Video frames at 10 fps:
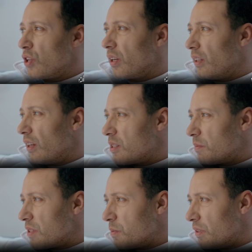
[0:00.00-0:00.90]
عشان كده
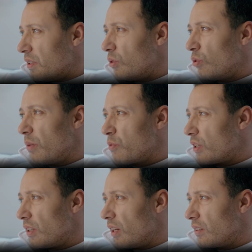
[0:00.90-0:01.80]
لازم تثبتي له ان
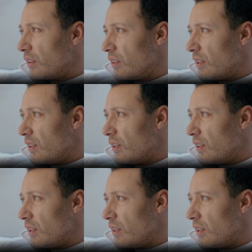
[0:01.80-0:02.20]
مش انا اللي قتلت